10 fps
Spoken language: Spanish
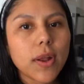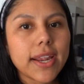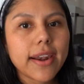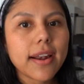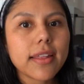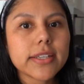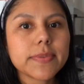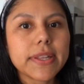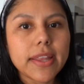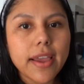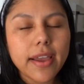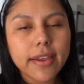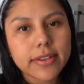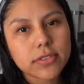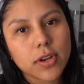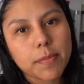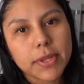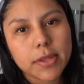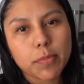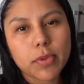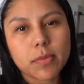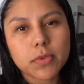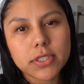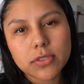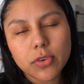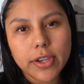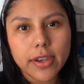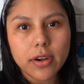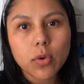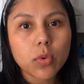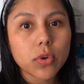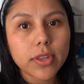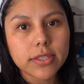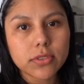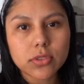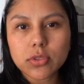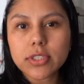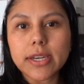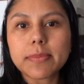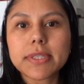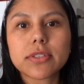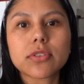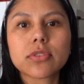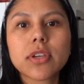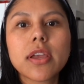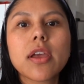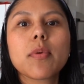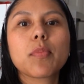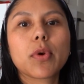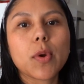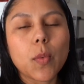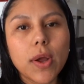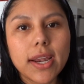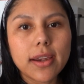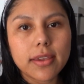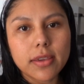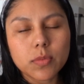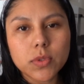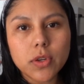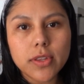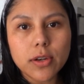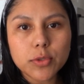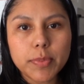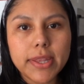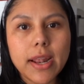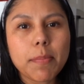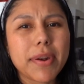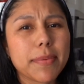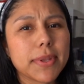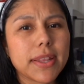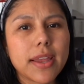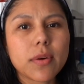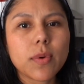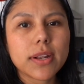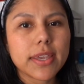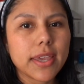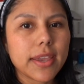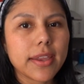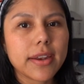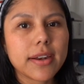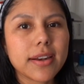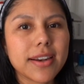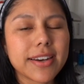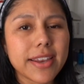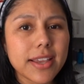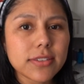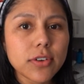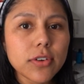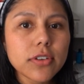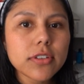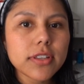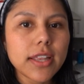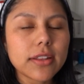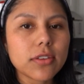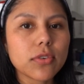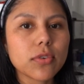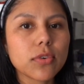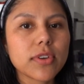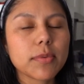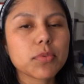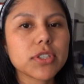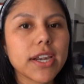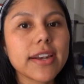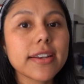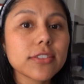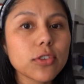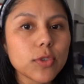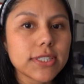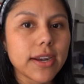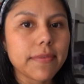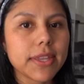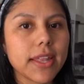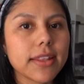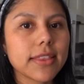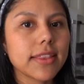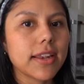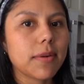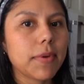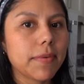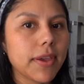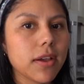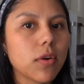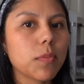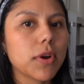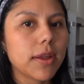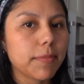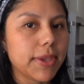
¿Cuál era la desventaja? Que solamente podemos escoger uno de estos dos servicios por lo cual elegimos lo del hospital para evitar cualquier riesgo, tanto que pusiera en riesgo nuestra vida del bebé como la